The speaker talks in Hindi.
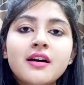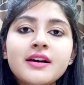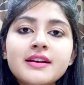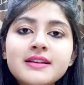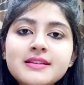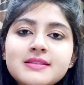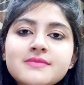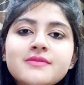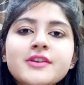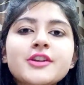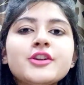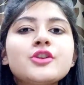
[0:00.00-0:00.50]

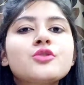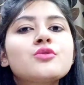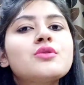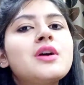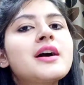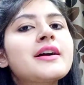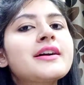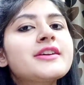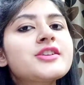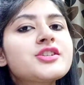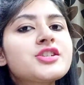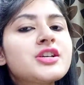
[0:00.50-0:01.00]
इस वीडियो को
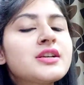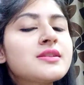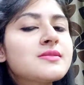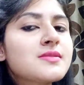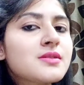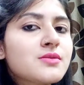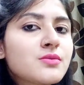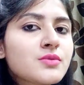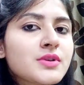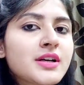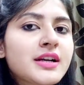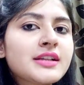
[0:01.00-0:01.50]
आगे शेयर
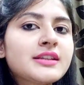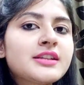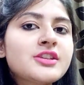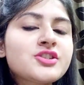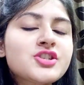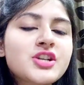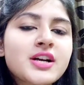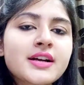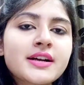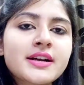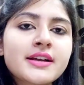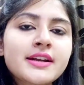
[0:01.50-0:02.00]
ज़रूर कर
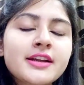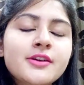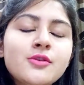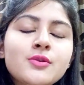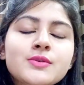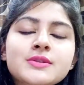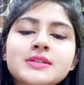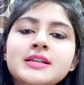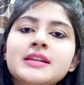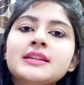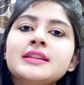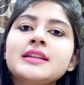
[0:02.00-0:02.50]
दीजिए करें
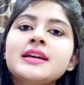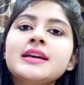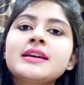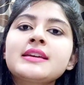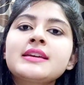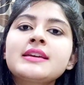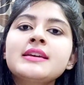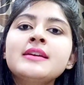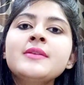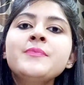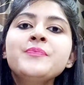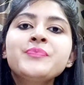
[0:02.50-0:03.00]
हो सकता है
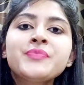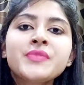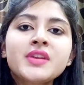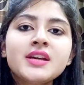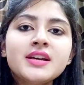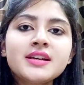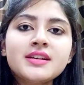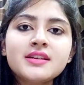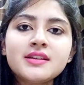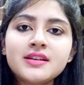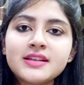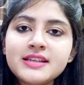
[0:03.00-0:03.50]
कि
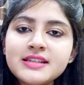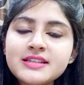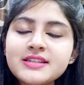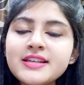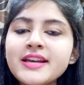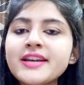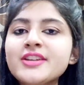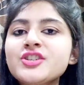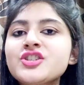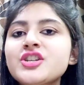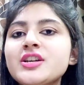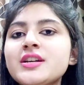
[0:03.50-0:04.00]

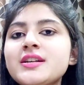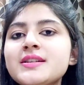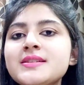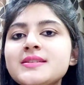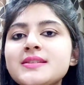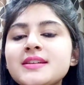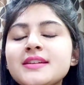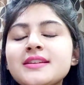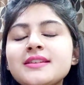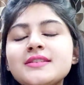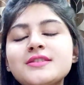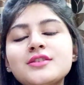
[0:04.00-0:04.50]
इस एक शेयर
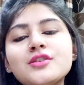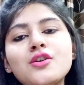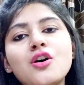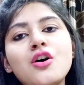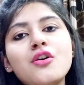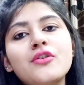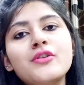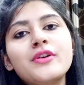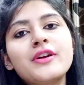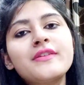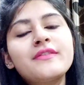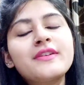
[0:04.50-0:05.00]
से किसी
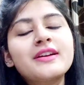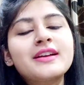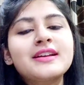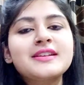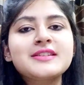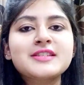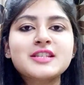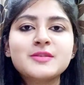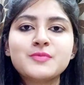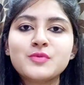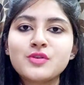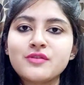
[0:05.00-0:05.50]
और को
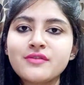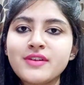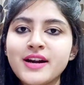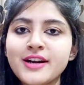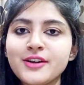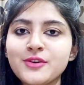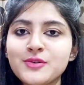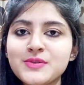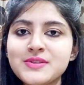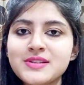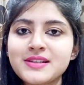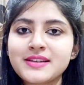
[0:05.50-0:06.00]
वैकेंसी
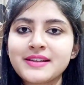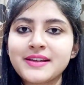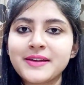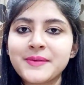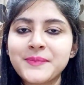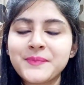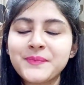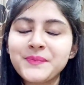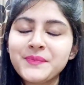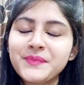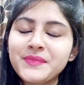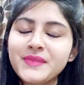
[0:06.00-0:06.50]
प्रोवाइड हो
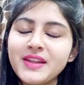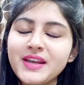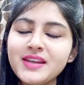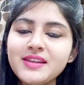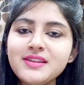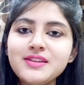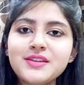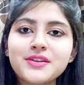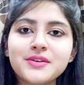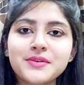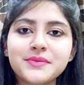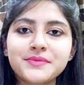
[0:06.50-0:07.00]
सके
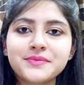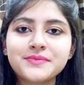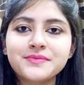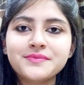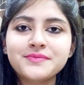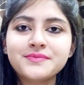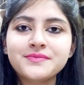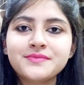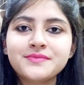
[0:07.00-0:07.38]
थैंक यू